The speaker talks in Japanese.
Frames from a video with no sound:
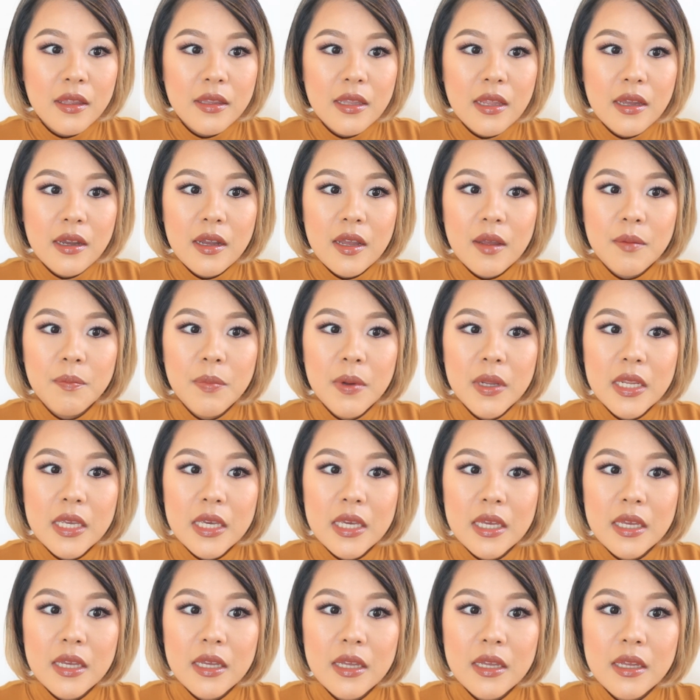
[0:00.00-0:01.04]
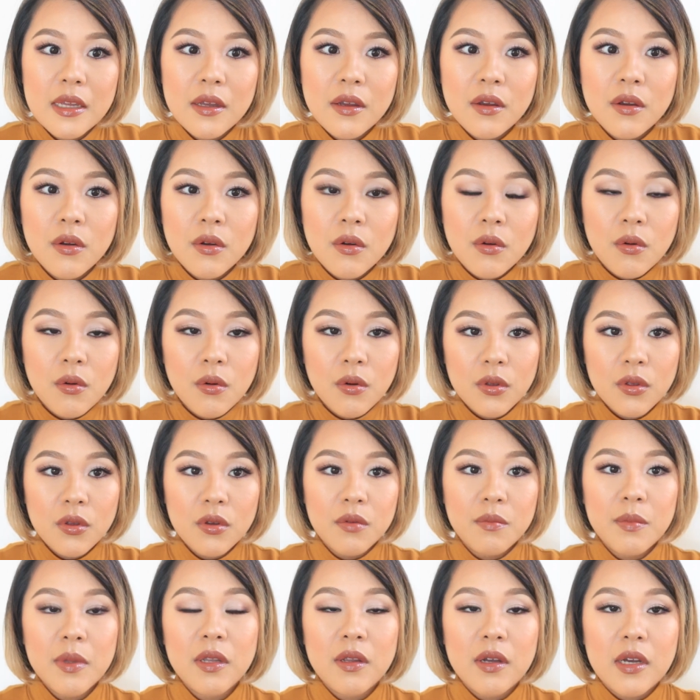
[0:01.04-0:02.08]
なんかやっぱりこうい
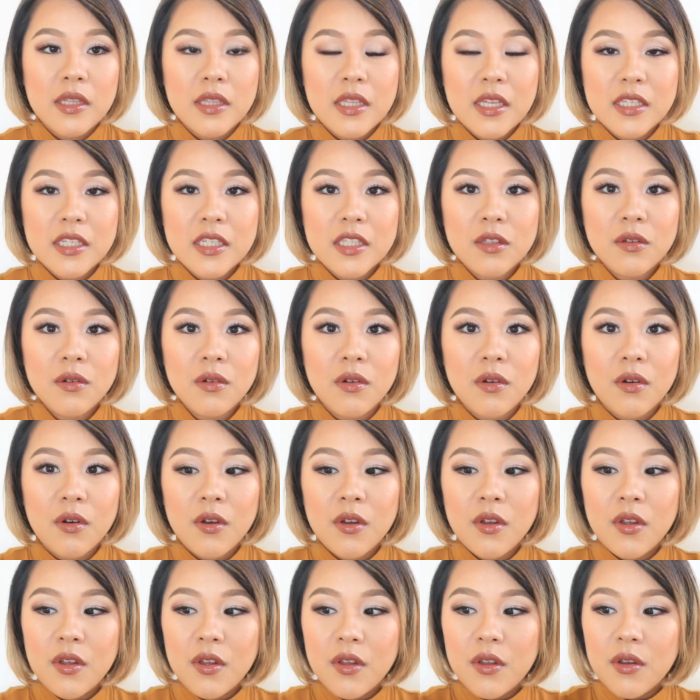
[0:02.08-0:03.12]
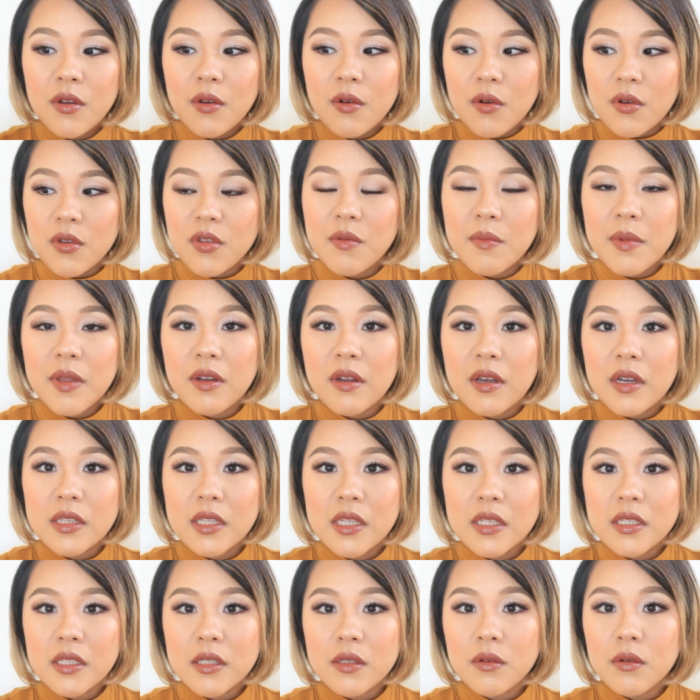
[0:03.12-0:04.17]
う目の形とこういう目の
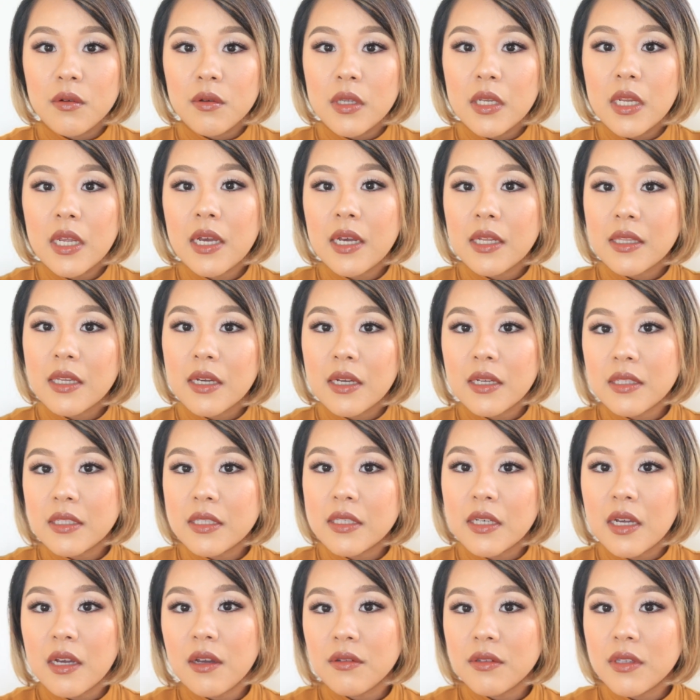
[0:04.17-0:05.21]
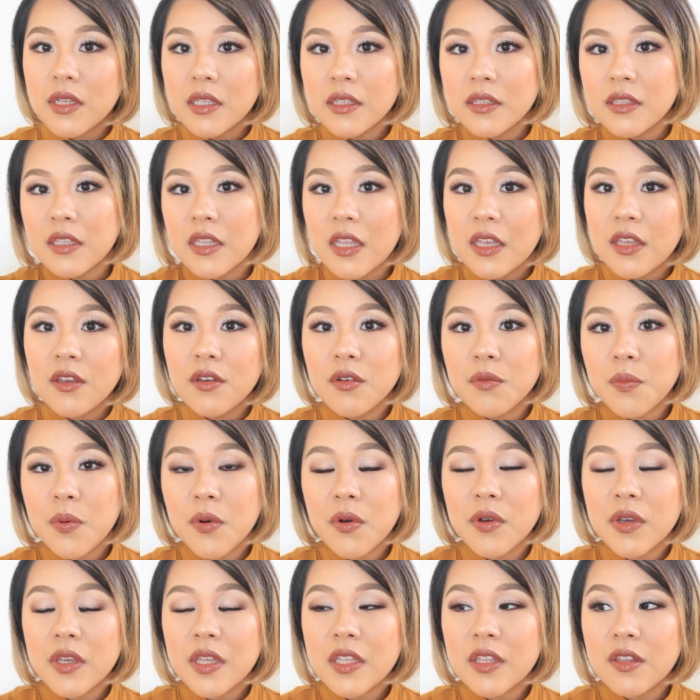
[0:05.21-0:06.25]
形の入れ方が違うなっていう
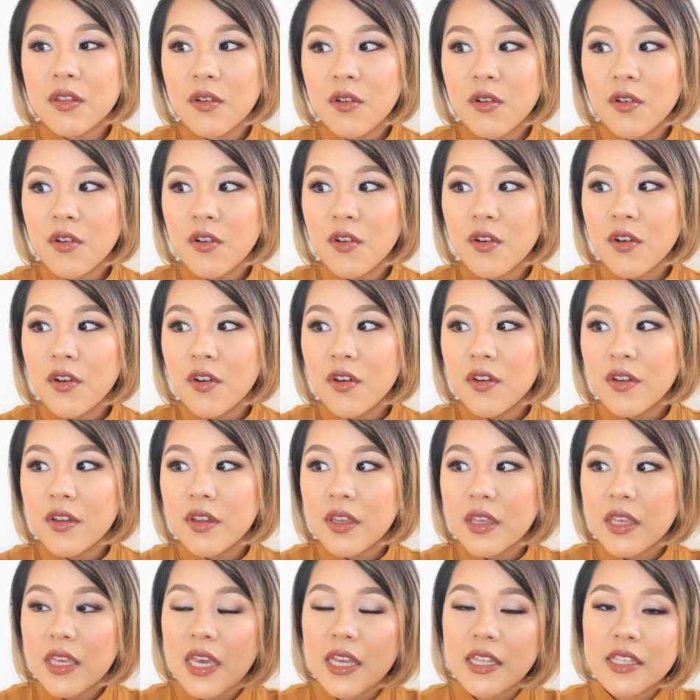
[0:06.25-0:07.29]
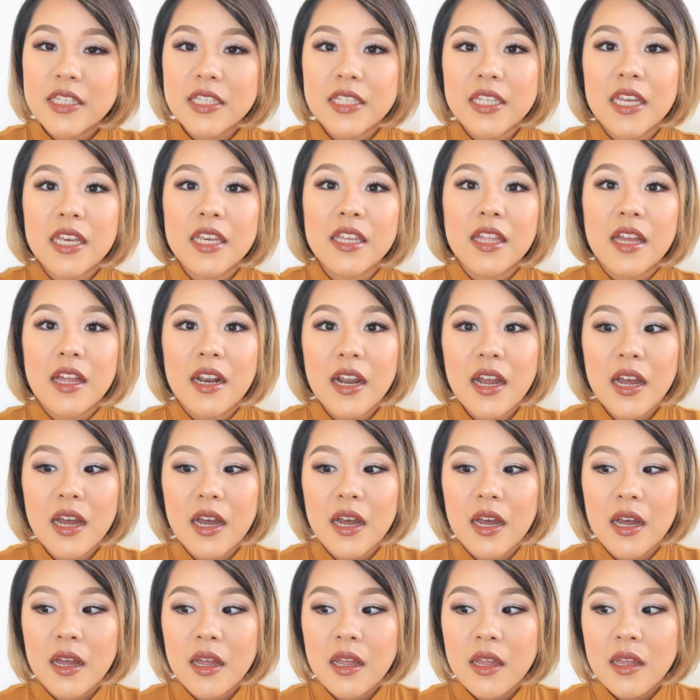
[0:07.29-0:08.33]
ポイントをキャッチできた
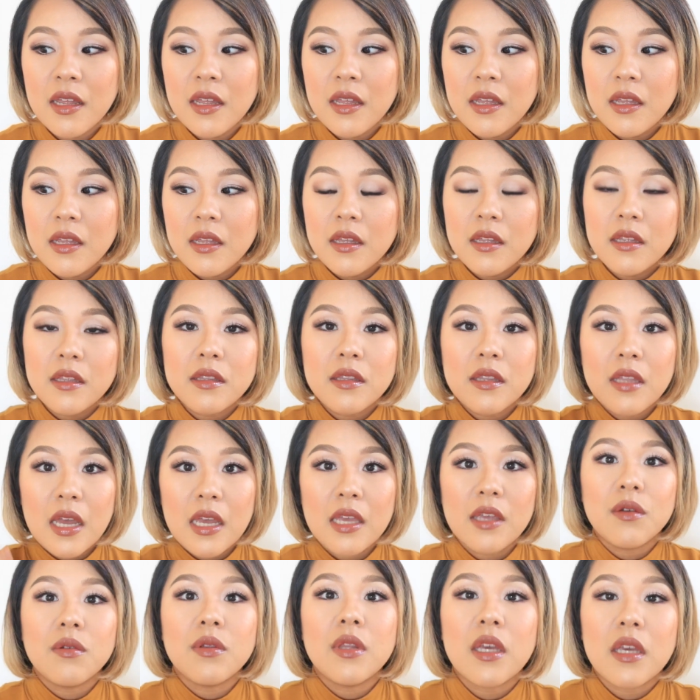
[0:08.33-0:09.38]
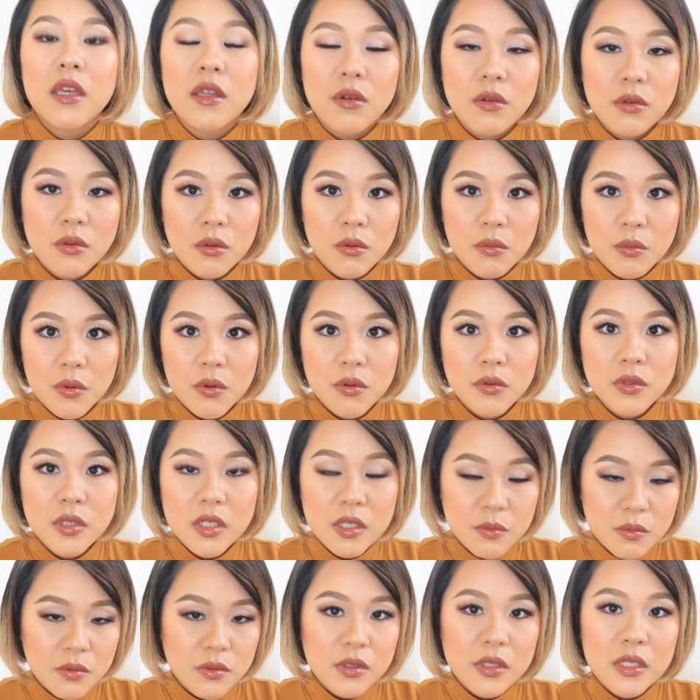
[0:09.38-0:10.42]
ら対応できると思う
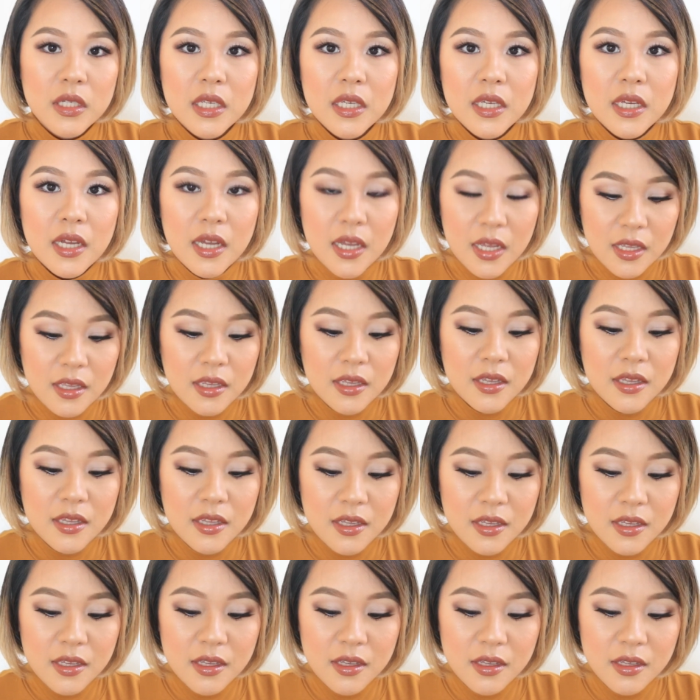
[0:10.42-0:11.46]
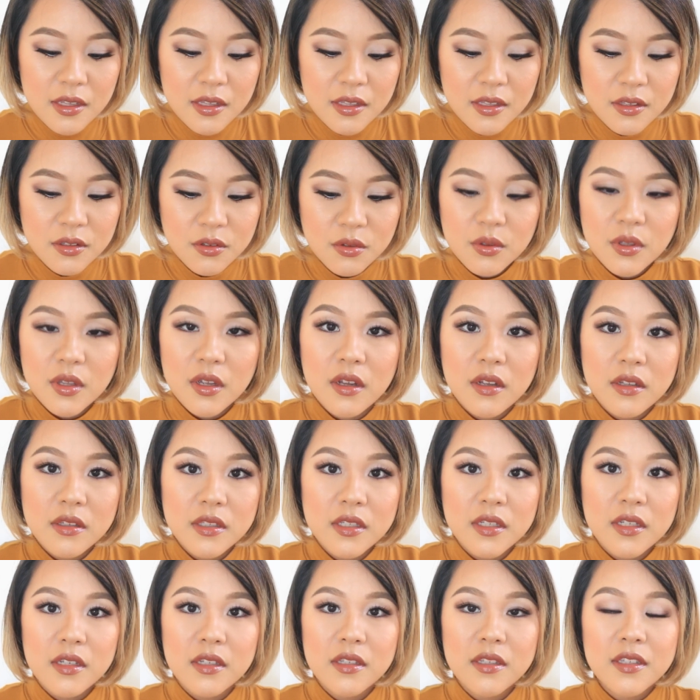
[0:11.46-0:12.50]
自分にはいそんな感
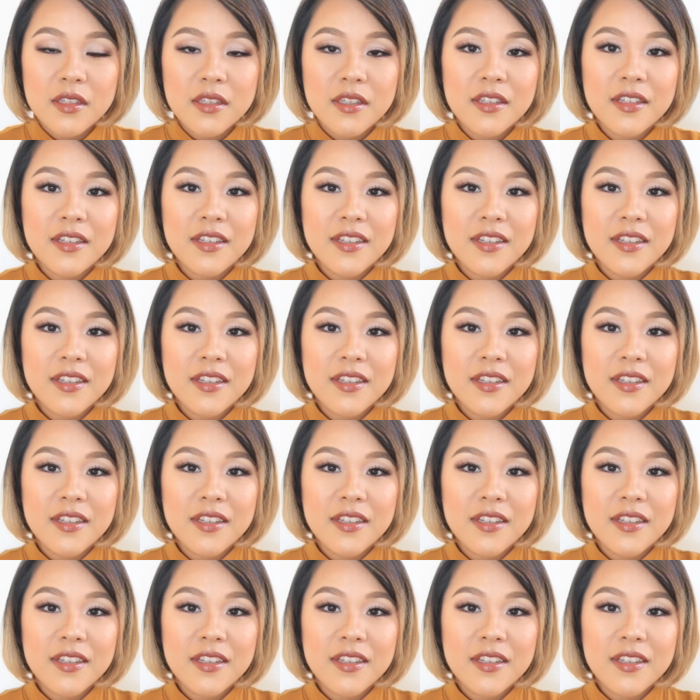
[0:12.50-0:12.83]
じです